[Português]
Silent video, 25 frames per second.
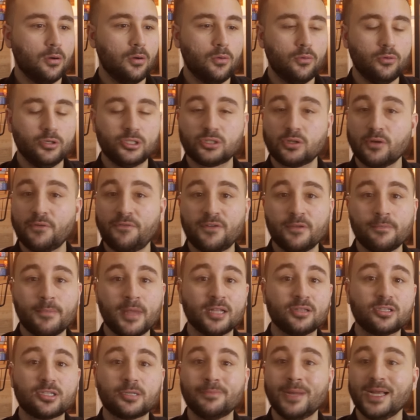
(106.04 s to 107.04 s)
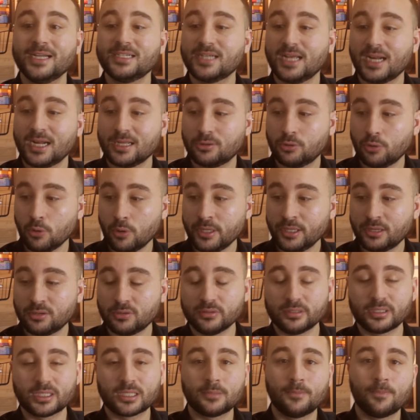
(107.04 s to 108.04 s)
os sofrimentos mais
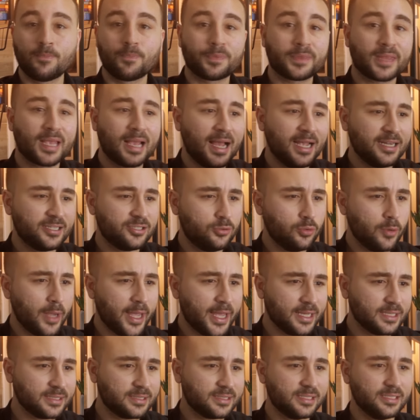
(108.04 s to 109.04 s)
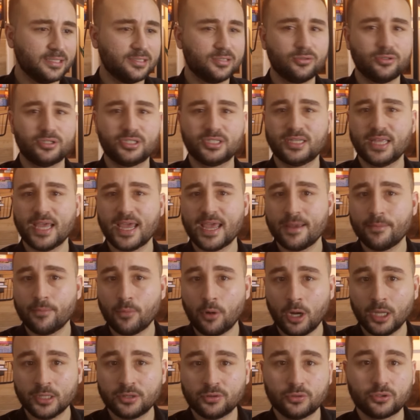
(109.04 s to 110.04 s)
gratuitos, as doenças, os
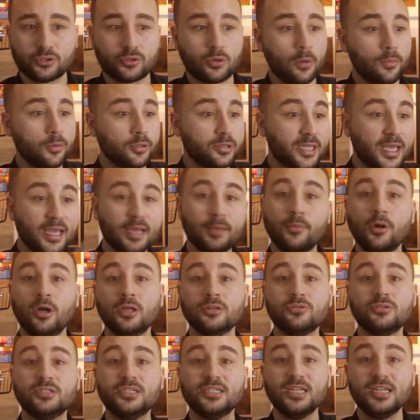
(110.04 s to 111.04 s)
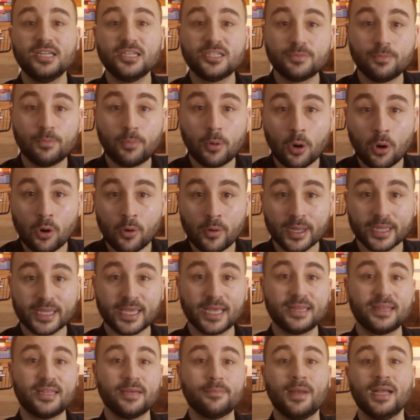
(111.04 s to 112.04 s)
terremotos, como o terremoto de Lisboa,
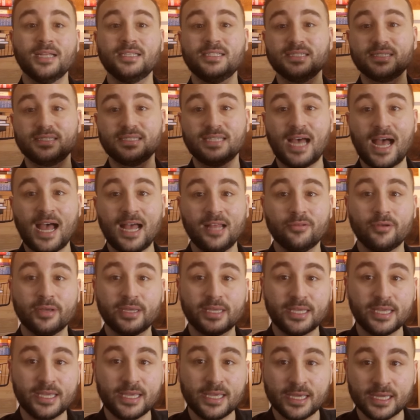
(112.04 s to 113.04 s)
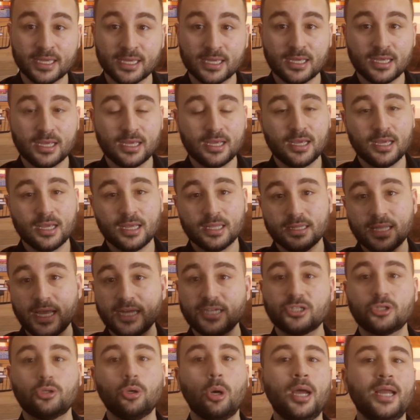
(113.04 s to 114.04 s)
que é tematizado aqui na
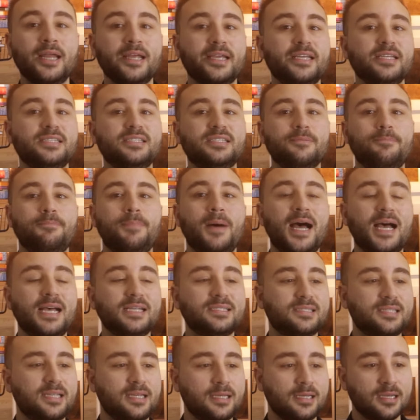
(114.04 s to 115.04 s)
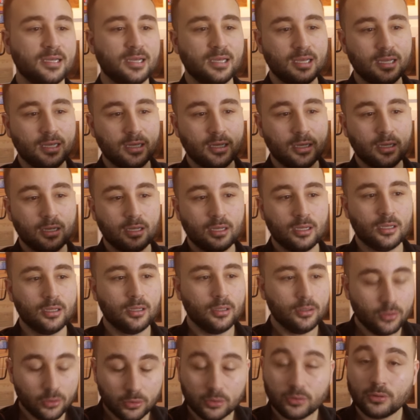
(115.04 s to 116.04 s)
história que se passa
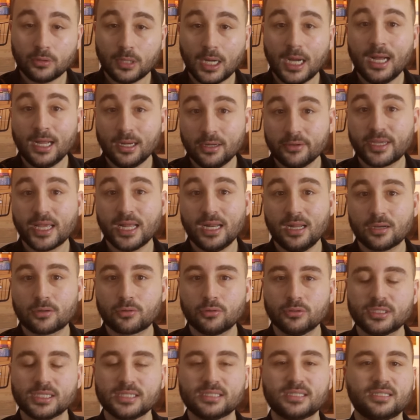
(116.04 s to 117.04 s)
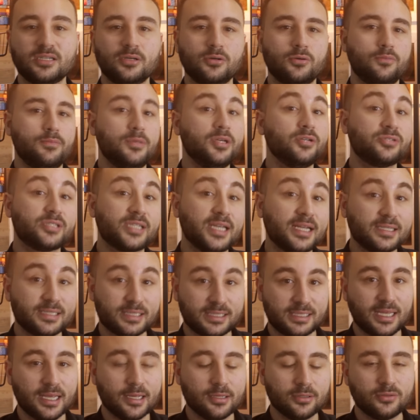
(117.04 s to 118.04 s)
no ano que ele aconteceu,
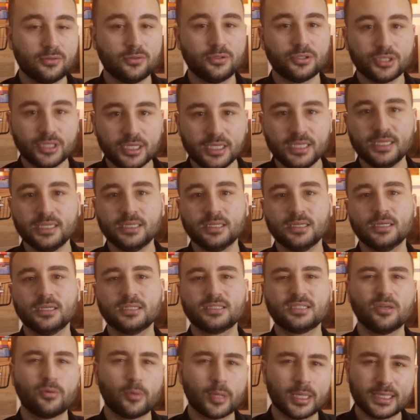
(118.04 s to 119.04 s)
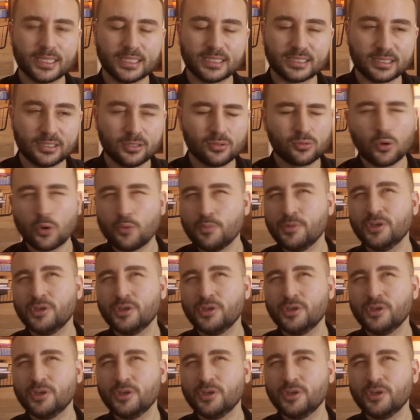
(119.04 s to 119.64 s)
1755 ou